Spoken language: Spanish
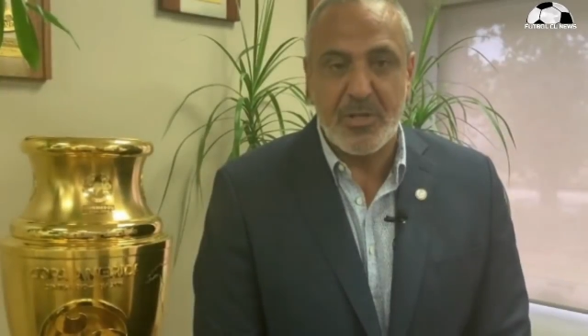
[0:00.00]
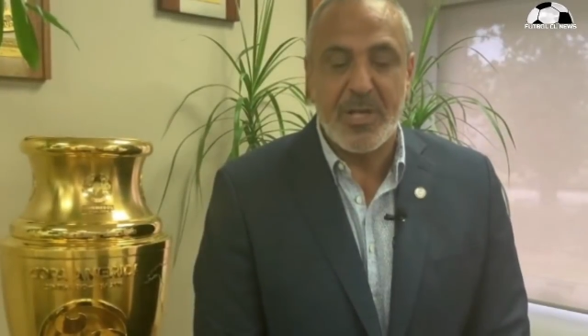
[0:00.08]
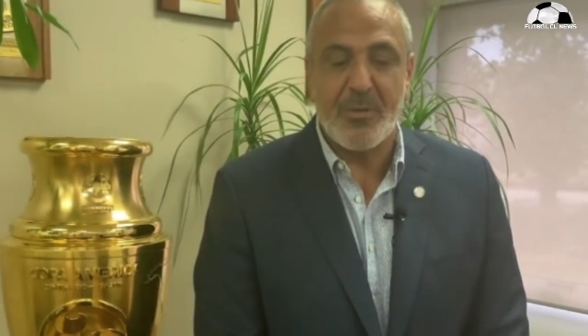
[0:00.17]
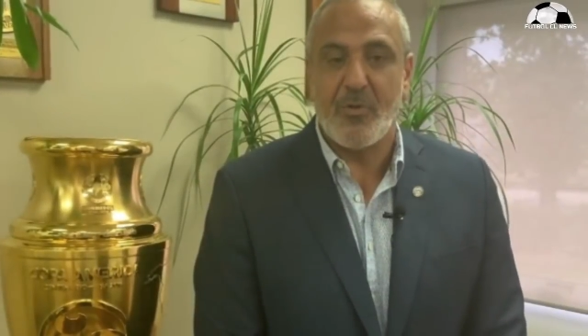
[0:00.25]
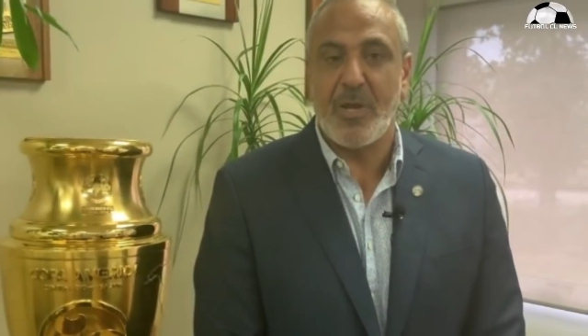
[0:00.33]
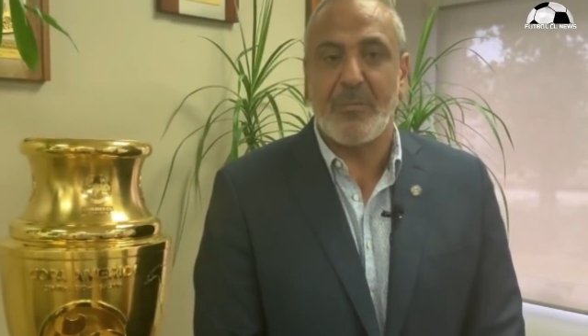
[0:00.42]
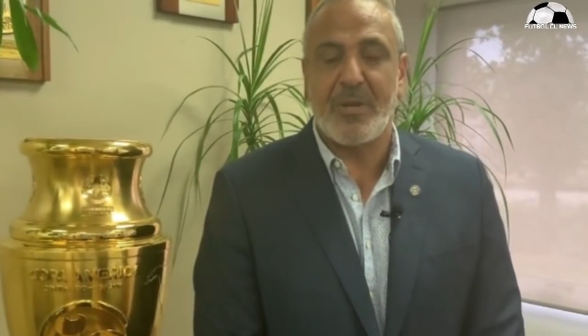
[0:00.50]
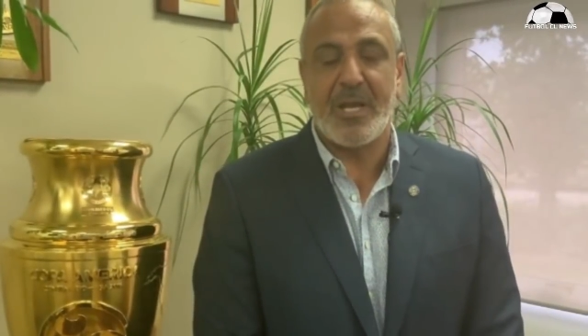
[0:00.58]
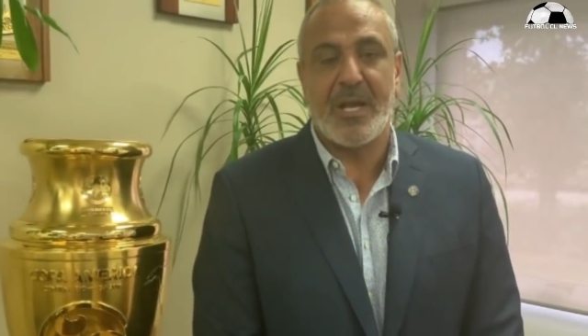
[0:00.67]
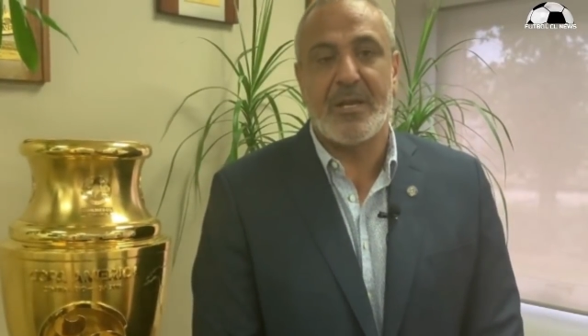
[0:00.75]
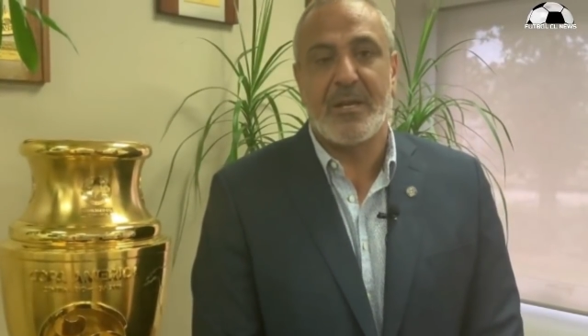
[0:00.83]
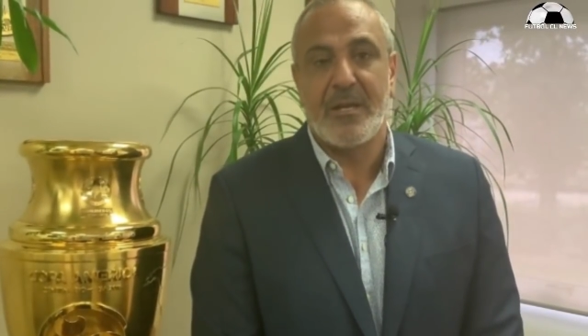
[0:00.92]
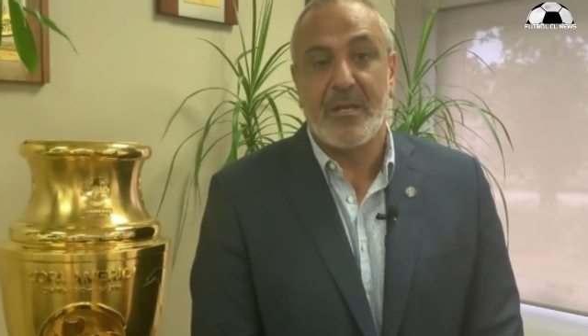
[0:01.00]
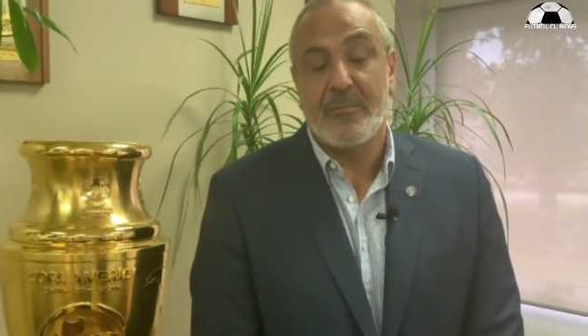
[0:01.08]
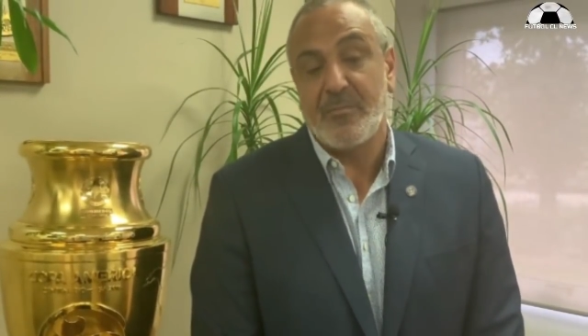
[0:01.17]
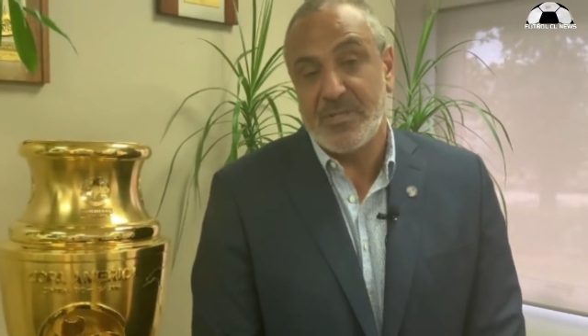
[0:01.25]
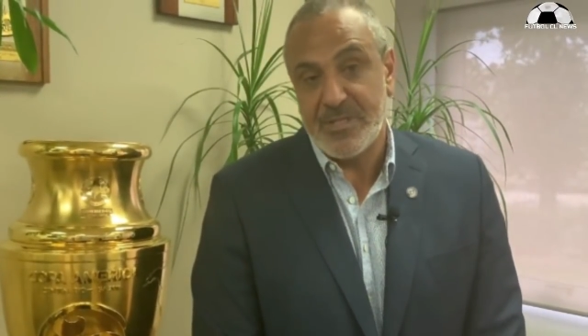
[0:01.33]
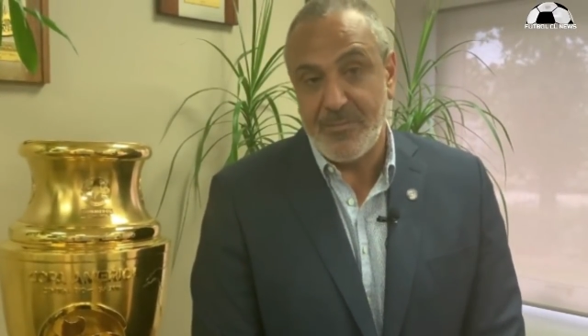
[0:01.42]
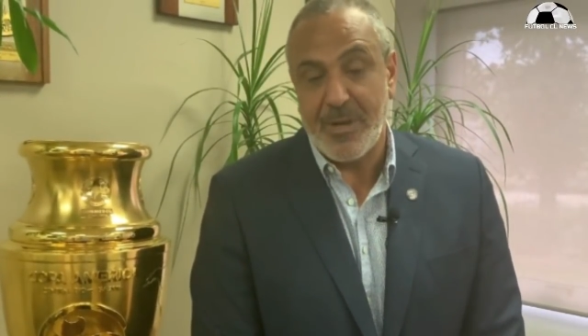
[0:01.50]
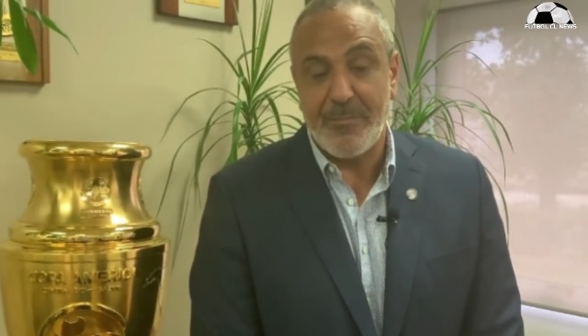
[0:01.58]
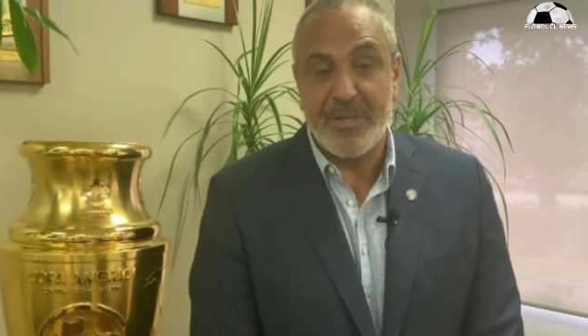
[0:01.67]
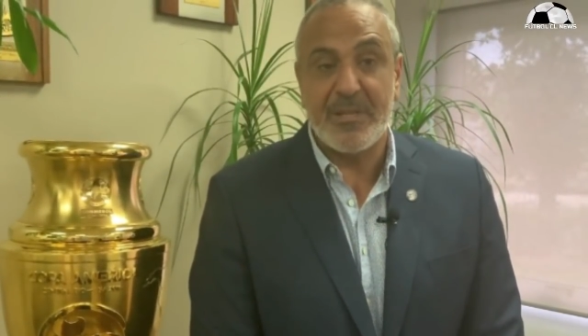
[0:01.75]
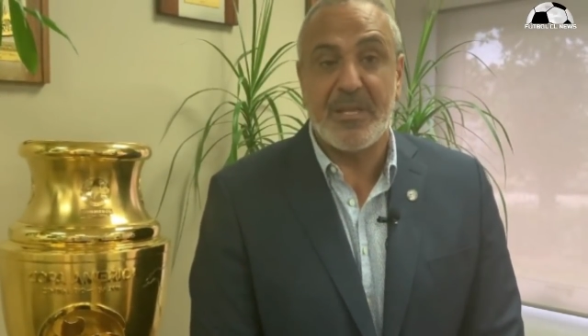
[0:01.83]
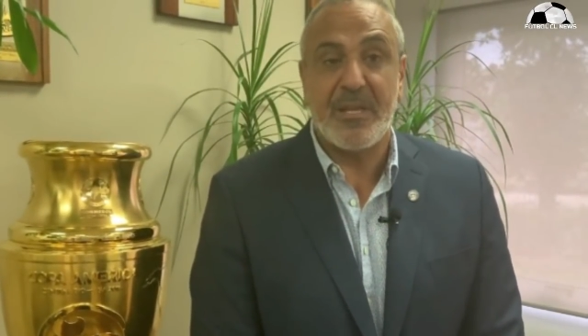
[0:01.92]
tomado la cabeza de un director que no
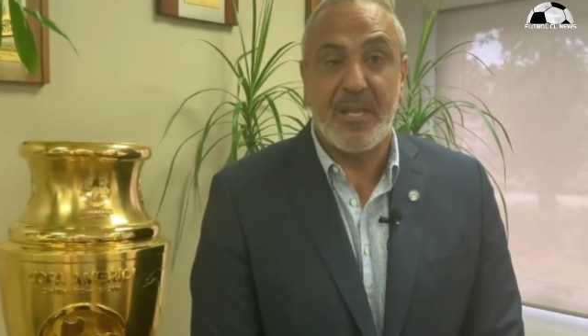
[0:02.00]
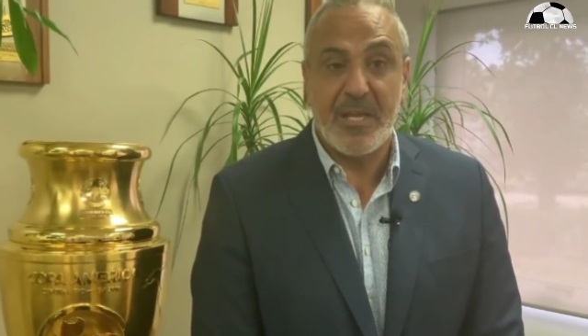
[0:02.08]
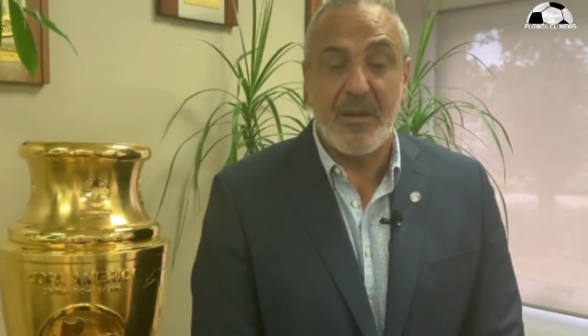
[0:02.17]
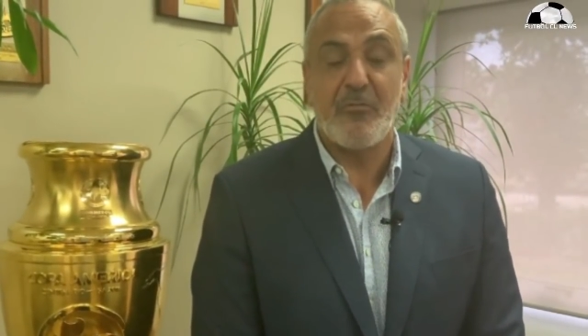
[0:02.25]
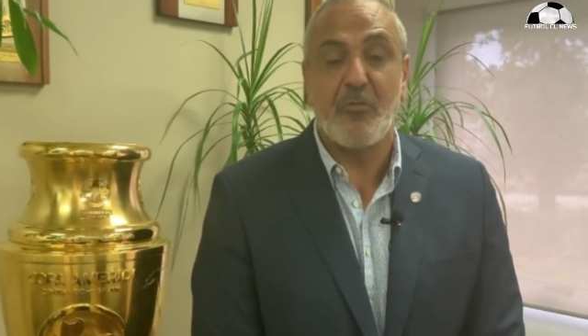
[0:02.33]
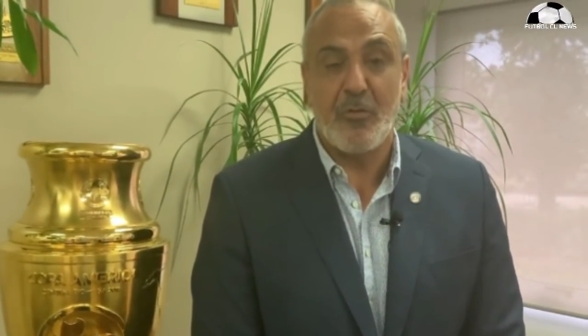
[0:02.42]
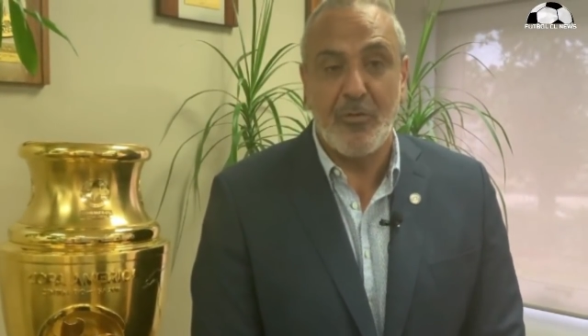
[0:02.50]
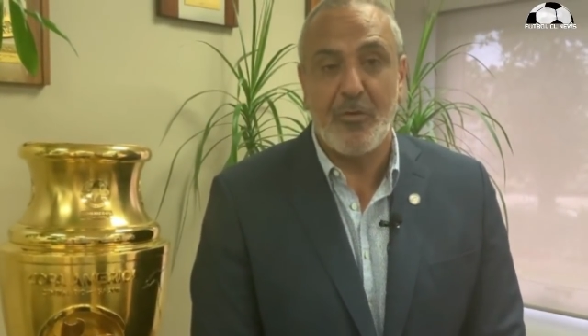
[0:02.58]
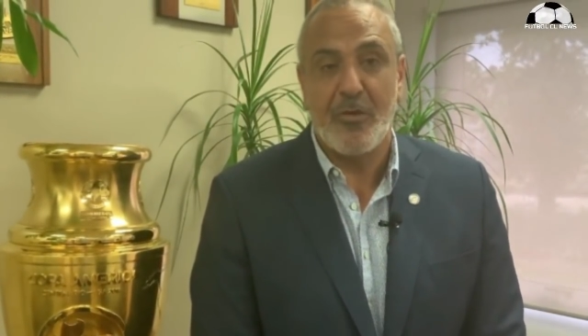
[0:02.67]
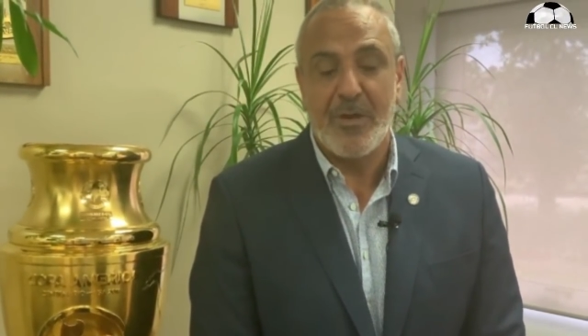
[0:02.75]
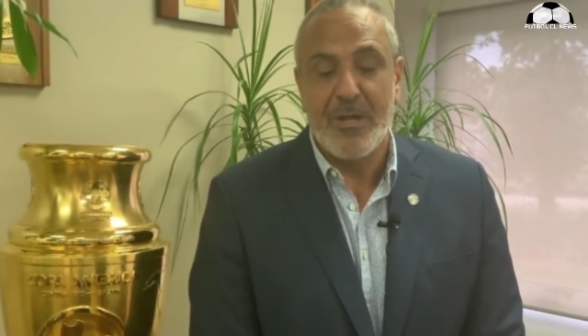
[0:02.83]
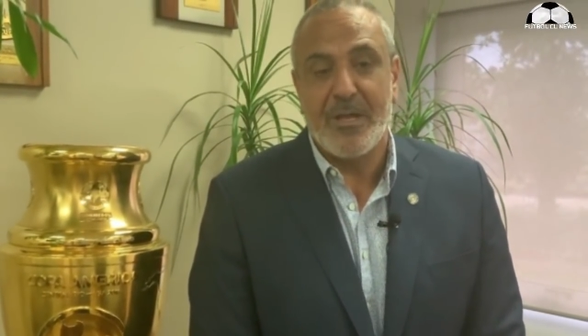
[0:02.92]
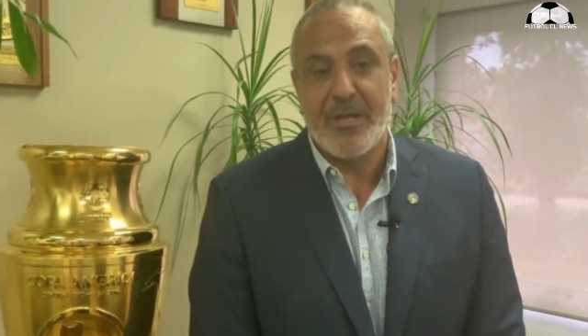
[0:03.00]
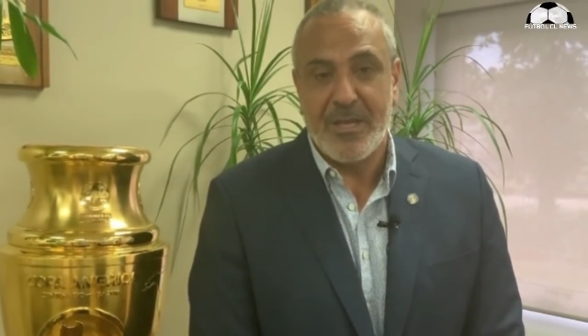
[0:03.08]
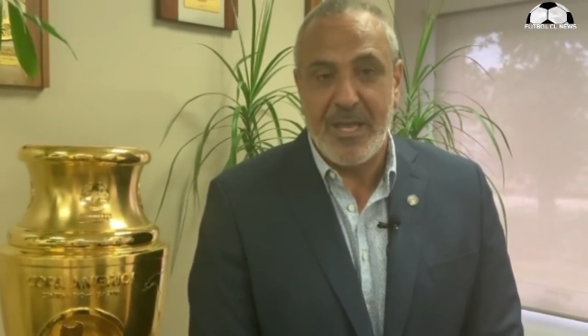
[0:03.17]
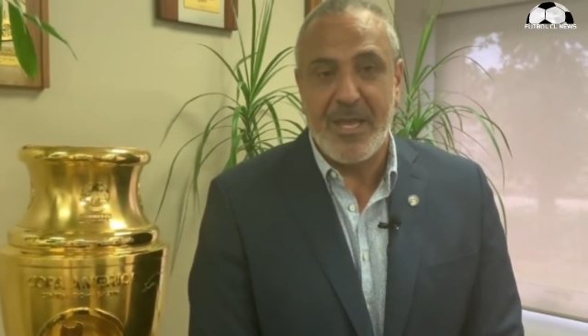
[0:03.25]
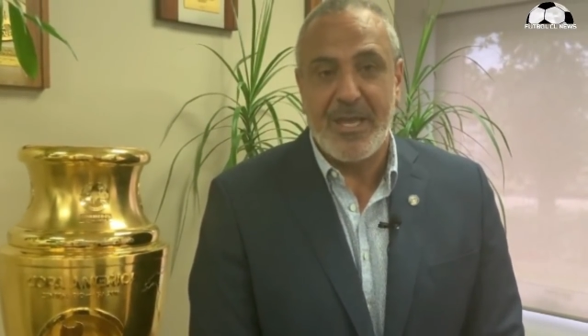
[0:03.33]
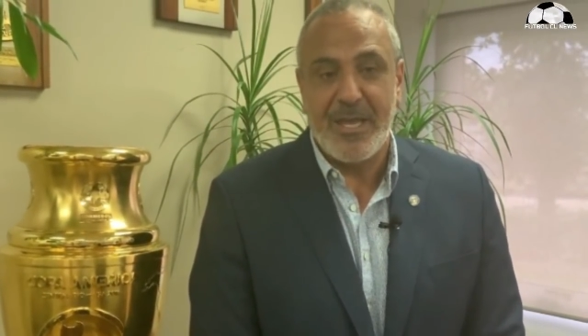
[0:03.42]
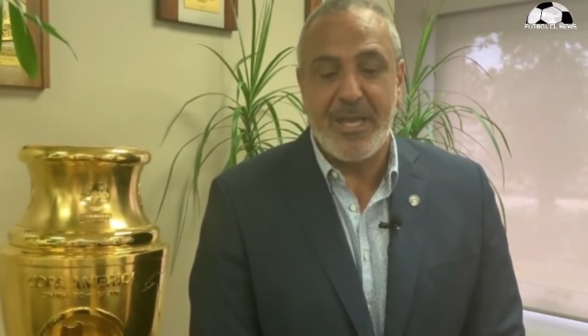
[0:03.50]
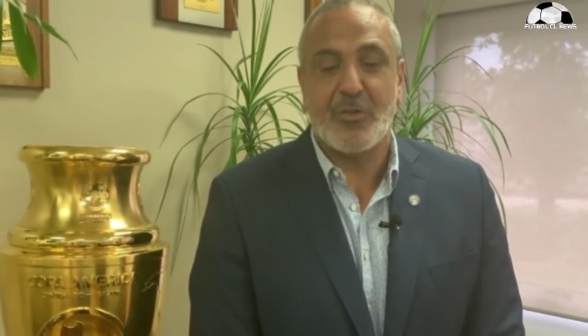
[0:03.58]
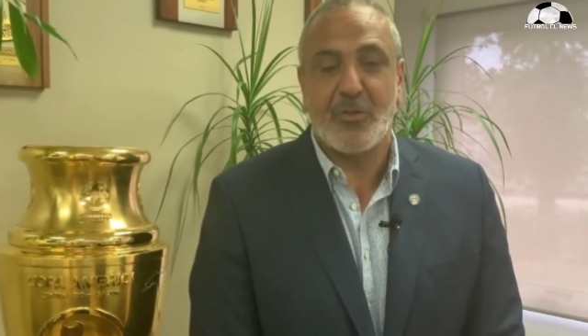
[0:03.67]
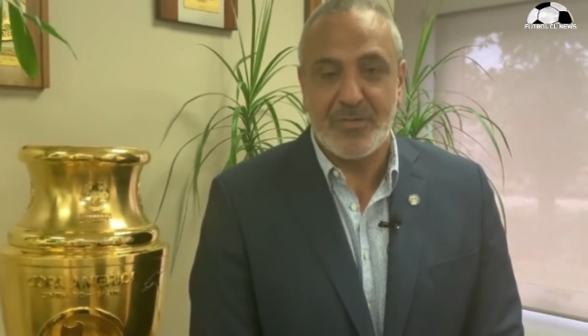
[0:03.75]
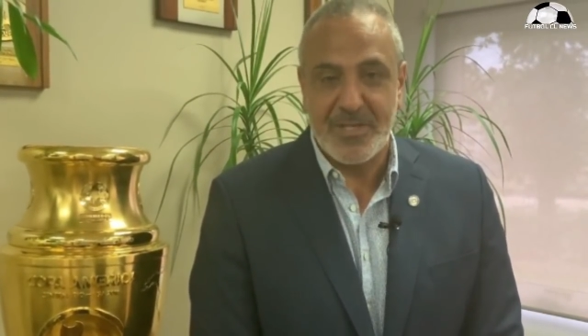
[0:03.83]
existe y que deben elegir para